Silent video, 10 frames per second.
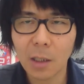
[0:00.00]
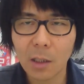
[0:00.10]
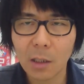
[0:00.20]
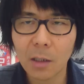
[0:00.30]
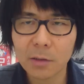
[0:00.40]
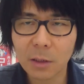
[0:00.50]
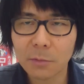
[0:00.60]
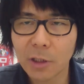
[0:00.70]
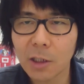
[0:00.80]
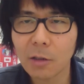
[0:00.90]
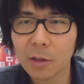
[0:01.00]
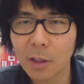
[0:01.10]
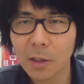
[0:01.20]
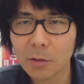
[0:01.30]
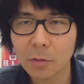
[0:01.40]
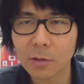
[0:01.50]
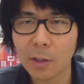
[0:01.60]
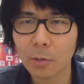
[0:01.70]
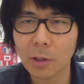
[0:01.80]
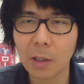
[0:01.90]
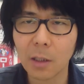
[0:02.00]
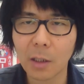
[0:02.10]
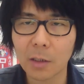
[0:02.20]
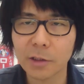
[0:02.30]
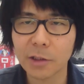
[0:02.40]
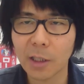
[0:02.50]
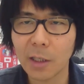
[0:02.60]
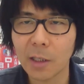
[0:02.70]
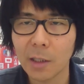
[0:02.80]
サムネにはねそんなような感じで、